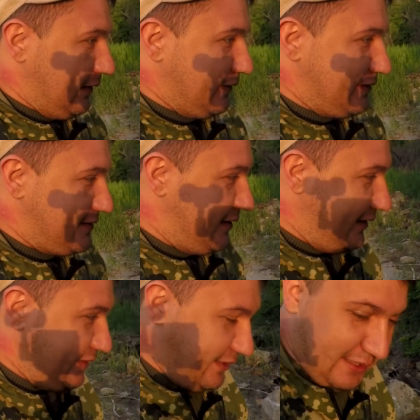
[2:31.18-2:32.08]
не
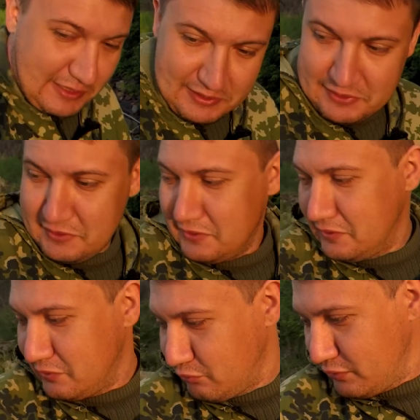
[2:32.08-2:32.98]
сделает.
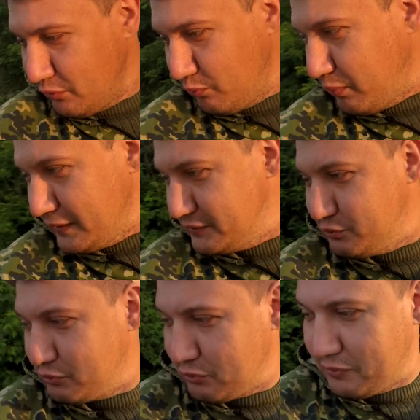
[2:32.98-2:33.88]
Куда он
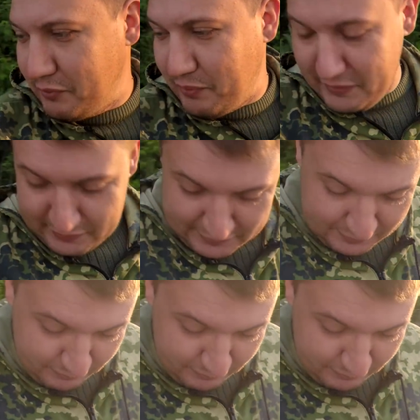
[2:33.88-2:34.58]
ползет, только непонятно. Ладно,